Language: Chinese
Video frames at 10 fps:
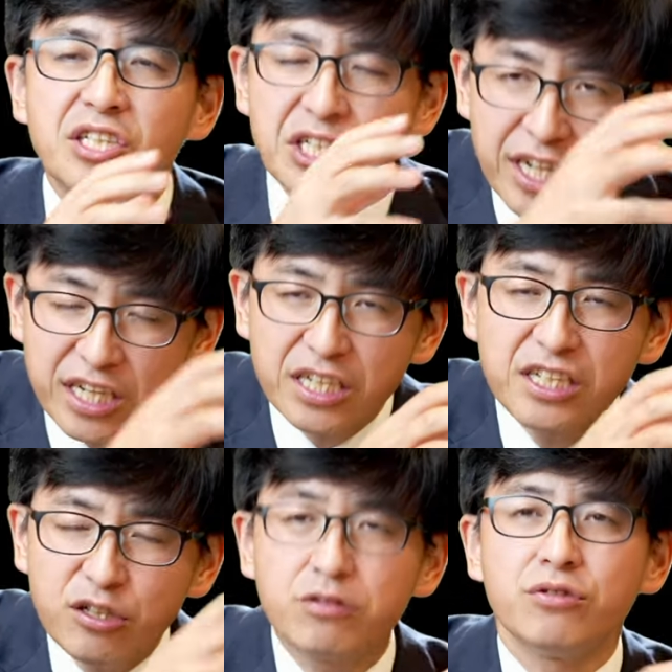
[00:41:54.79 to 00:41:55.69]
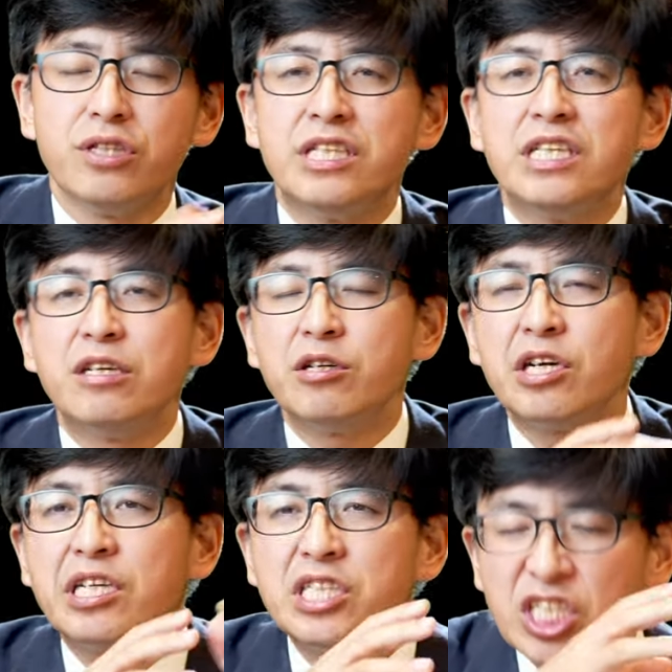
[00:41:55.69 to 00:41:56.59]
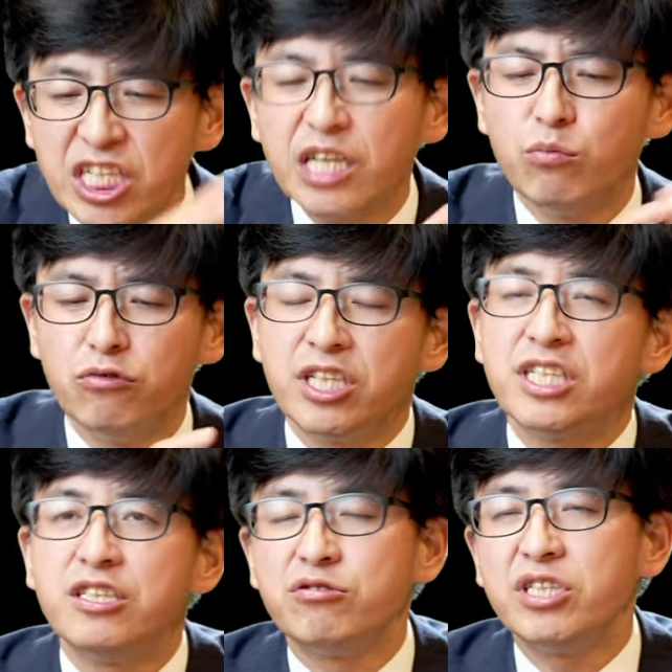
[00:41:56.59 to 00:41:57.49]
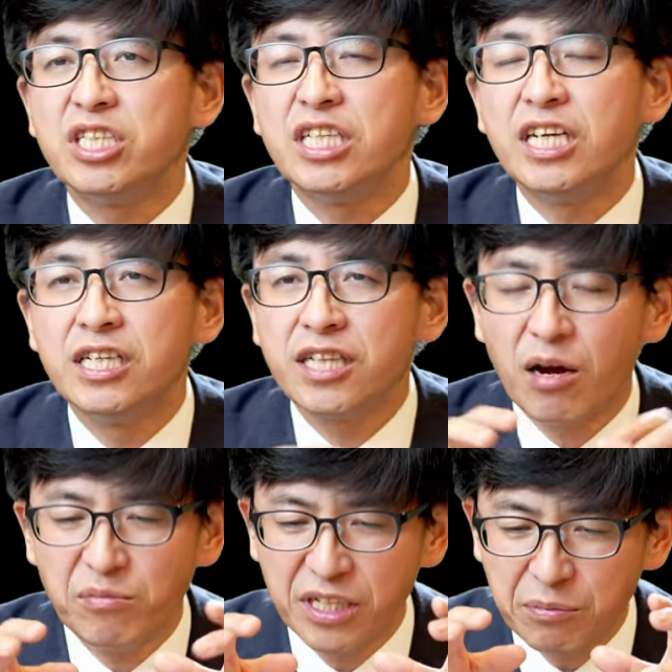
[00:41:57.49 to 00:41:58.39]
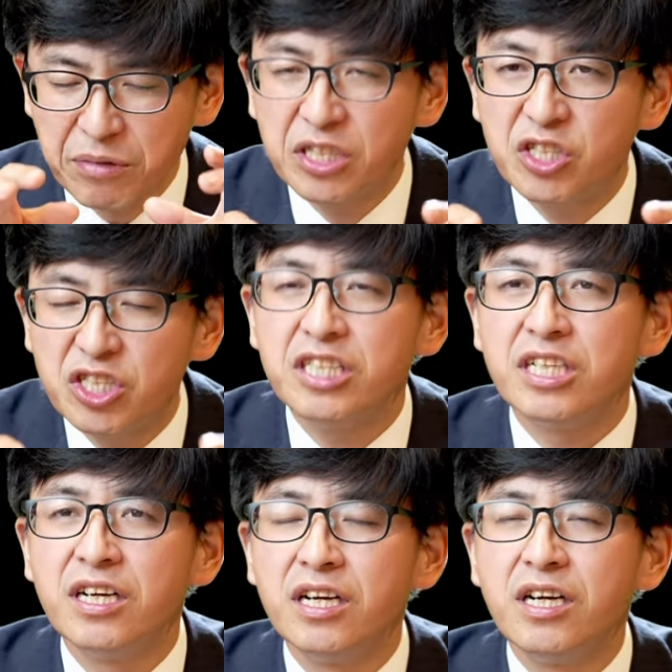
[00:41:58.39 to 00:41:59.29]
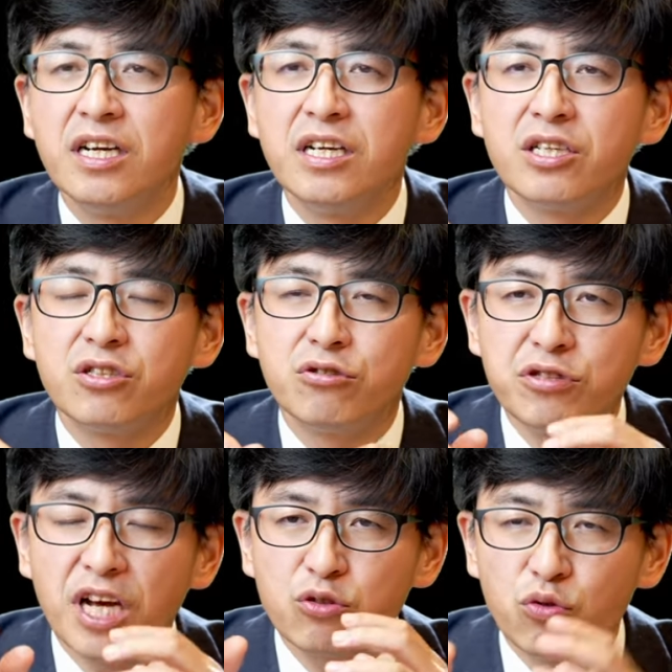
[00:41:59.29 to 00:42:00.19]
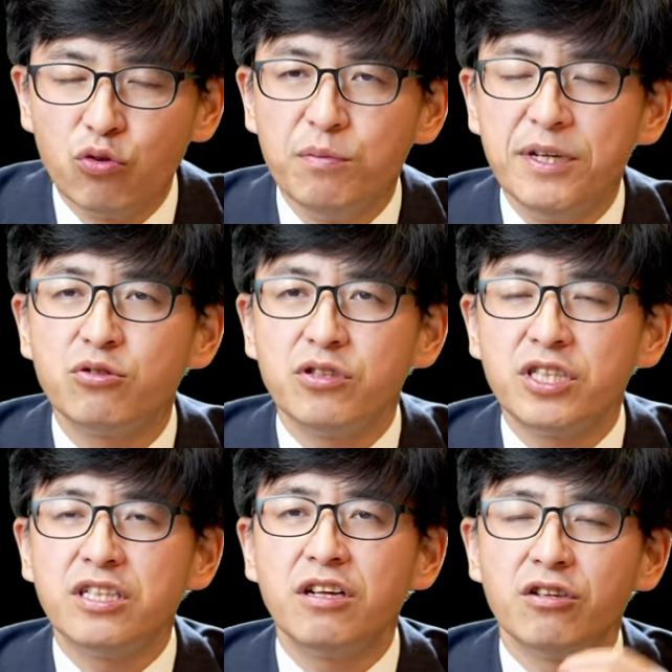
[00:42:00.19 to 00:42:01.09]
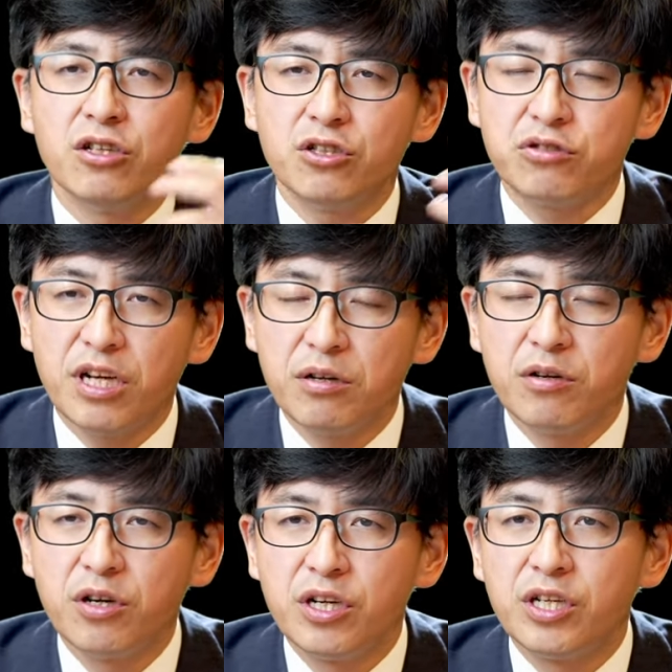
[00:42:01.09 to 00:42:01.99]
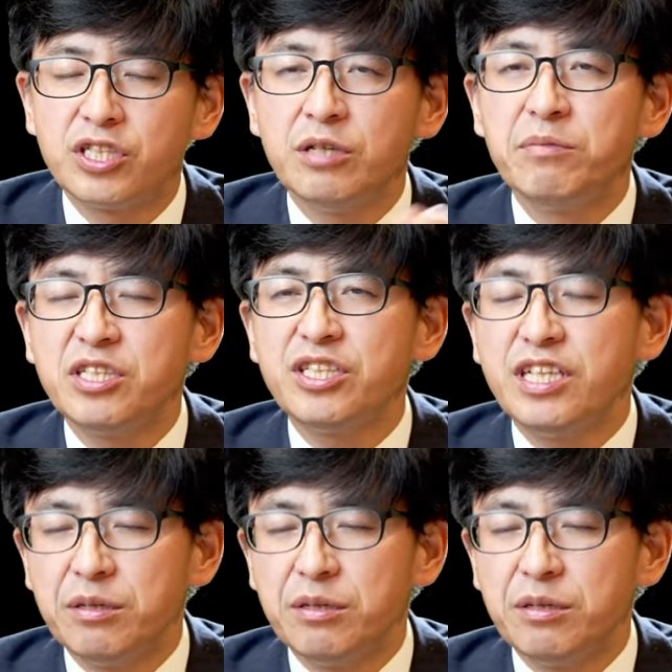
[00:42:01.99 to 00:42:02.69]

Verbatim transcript: 那个应许的地，切慕那个应许地。他们也铭记，就像所罗门所提到的，就像申命记